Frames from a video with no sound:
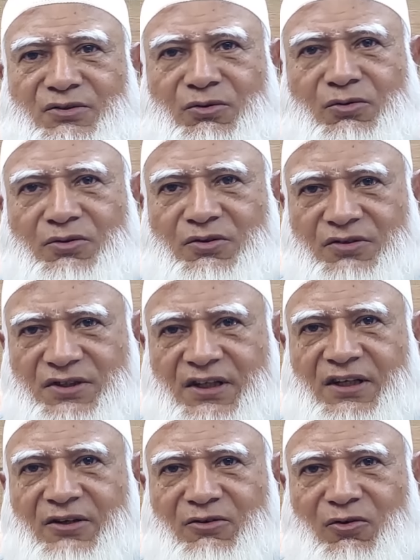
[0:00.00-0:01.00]
চতুর্থ
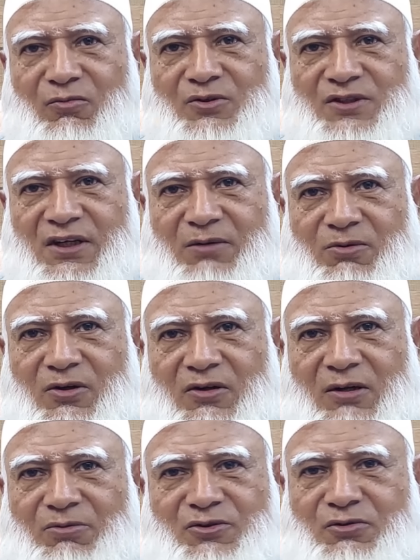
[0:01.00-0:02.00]
শ্রেণীর কর্মচারী
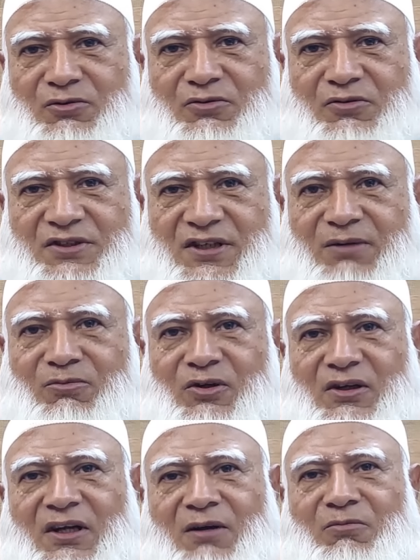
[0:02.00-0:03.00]
বলা হয় আমি চতুর্থ শ্রেণী
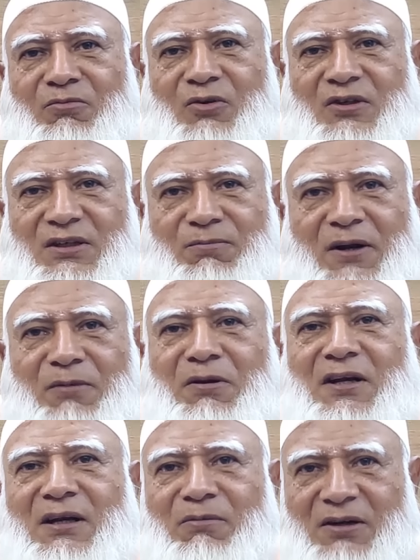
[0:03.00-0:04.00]
বলি না আমি বলি যে
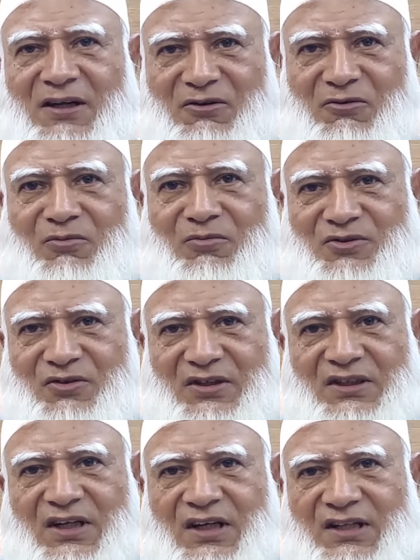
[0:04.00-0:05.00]
প্রাইমারি লেভেলের
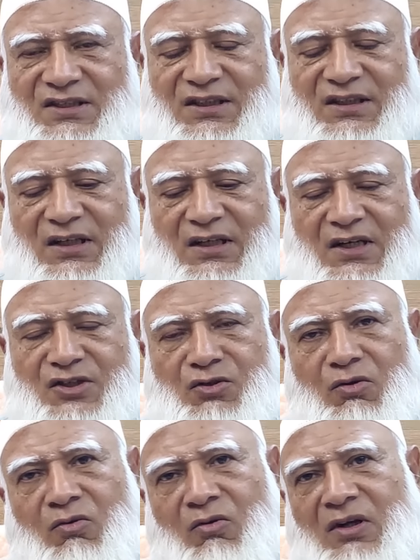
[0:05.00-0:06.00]
কর্মচারী যারা আছেন
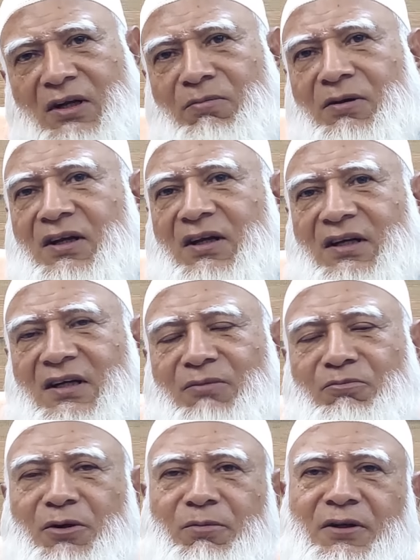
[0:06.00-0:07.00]
সকল লেভেলে
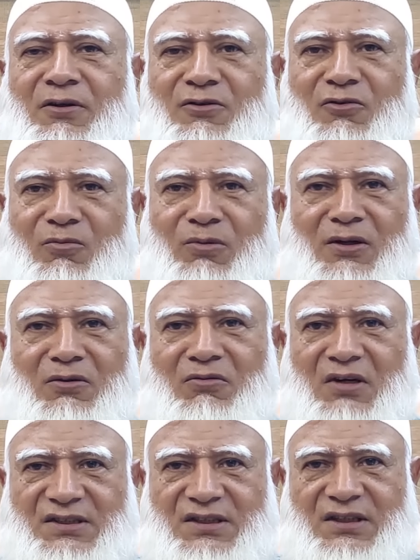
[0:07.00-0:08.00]
বিভিন্ন ধর্মের
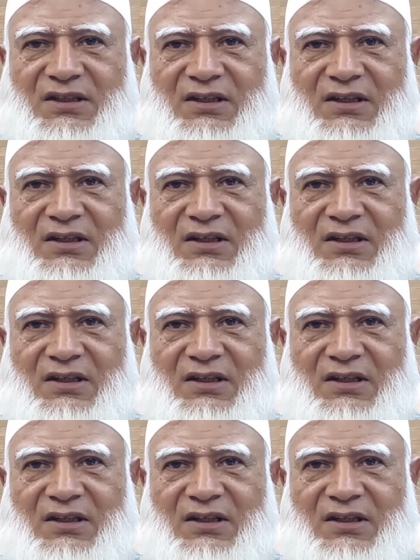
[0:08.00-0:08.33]
লোক আছেন